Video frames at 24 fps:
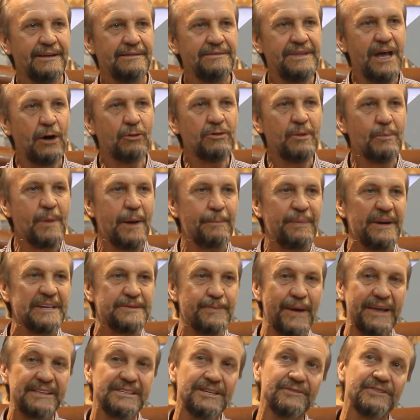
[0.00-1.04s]
não numa
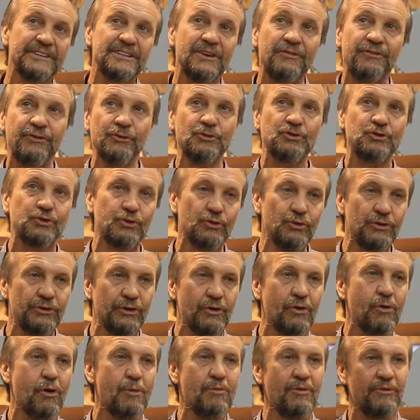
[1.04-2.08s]
perspectiva de
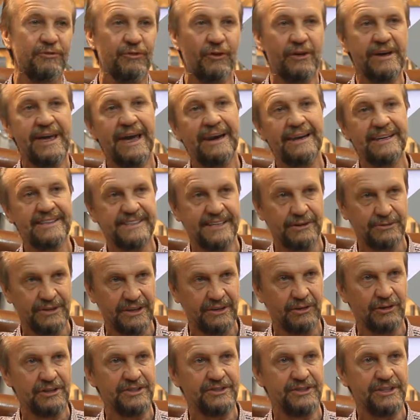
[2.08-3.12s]
futuro, como foi a eleição
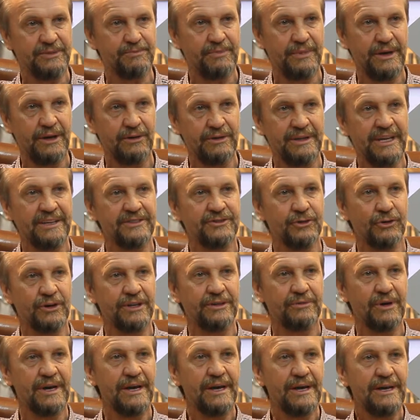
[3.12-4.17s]
de
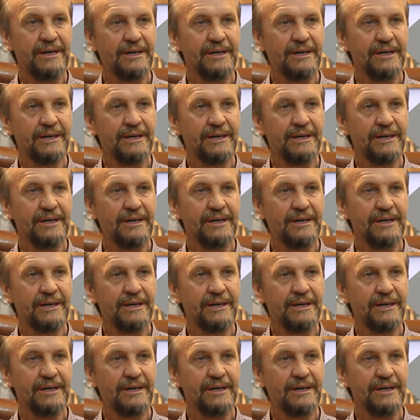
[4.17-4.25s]
2018,